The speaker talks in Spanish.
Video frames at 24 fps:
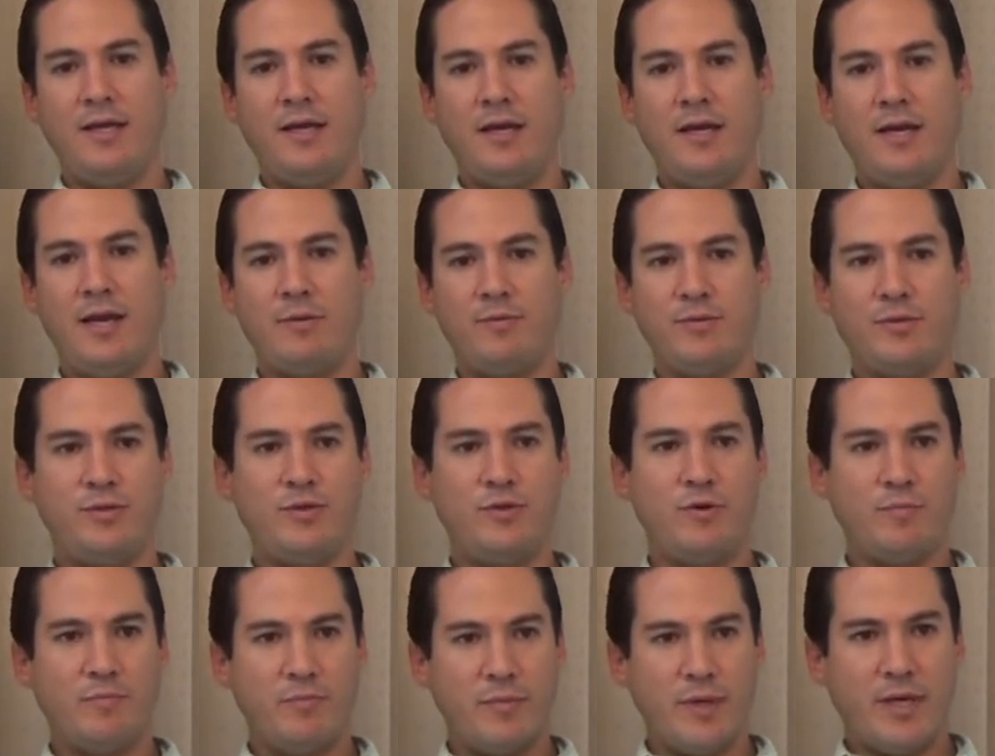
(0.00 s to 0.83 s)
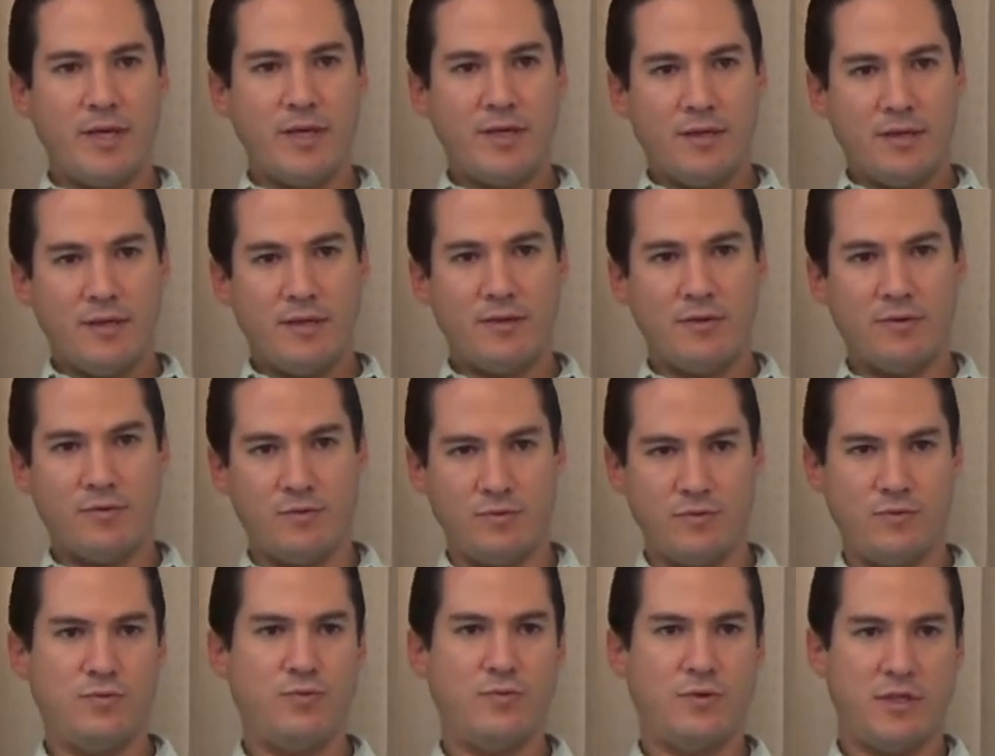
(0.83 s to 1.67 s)
La opción B,
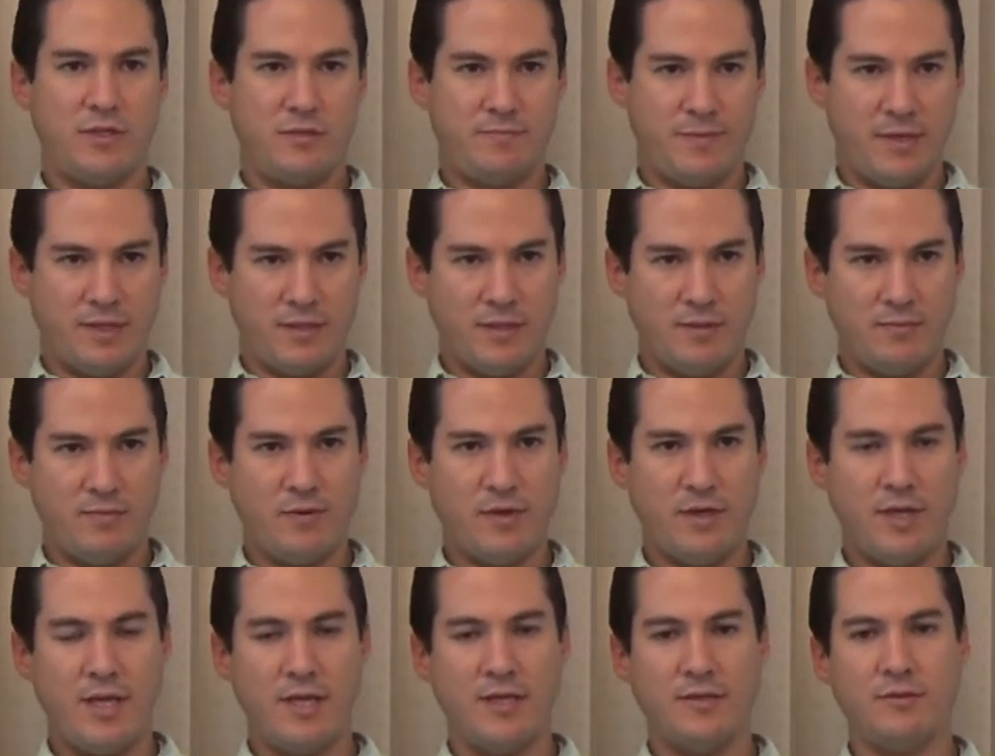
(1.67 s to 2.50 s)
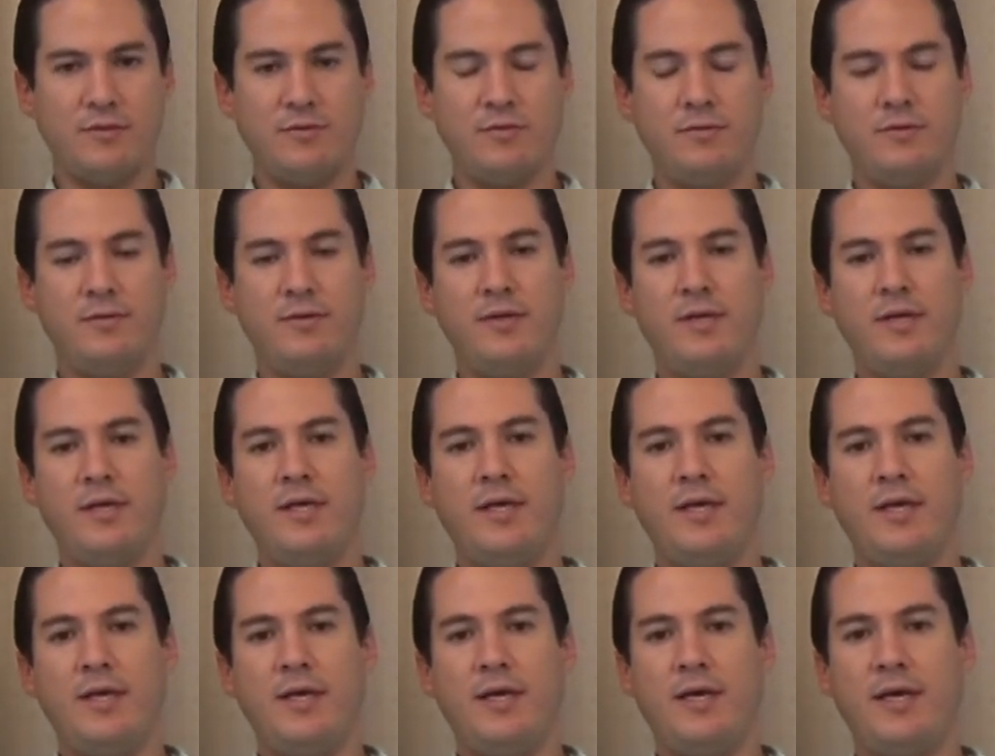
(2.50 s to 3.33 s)
con su respectivo riesgo,
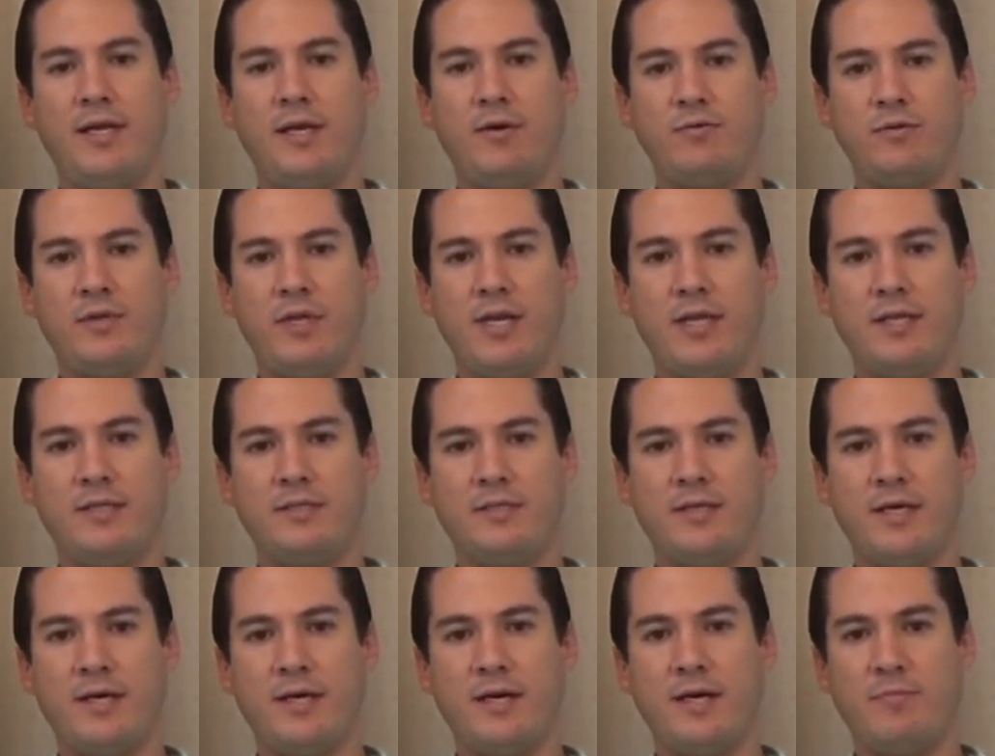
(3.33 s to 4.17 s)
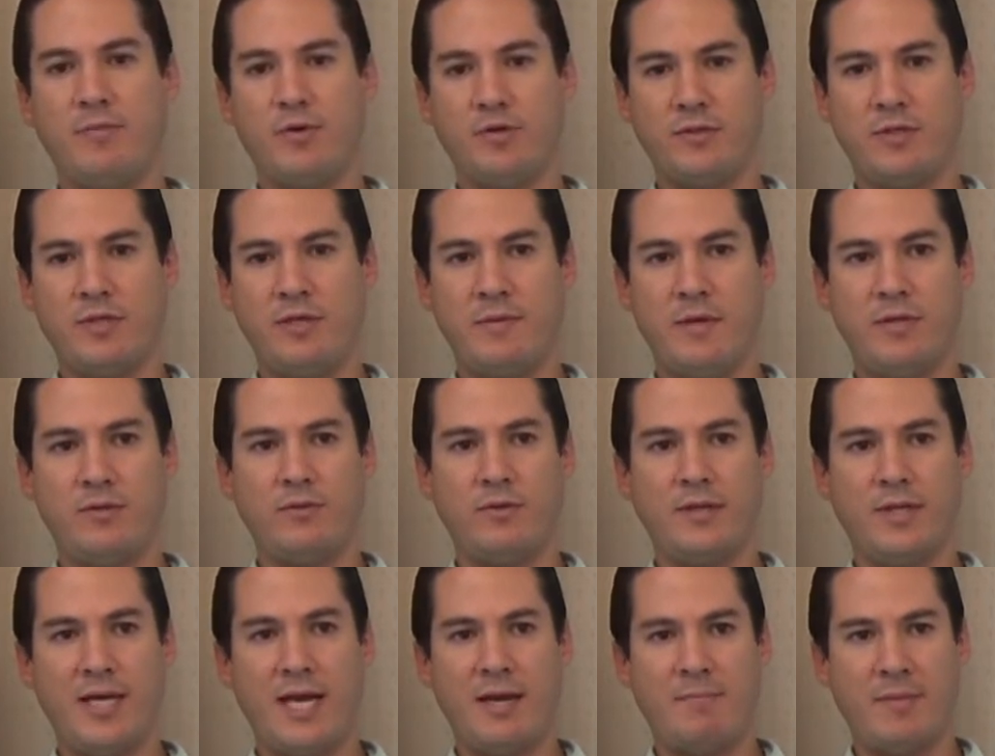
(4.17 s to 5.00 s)
era utilizar el procedimiento
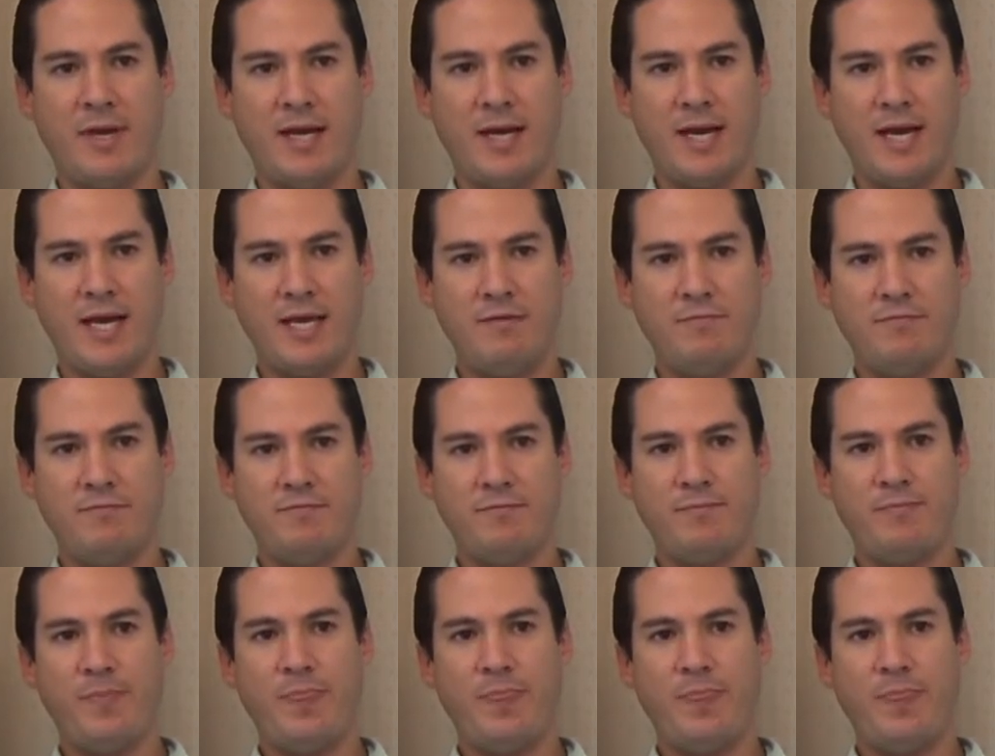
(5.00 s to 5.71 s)
de Gamma Knife,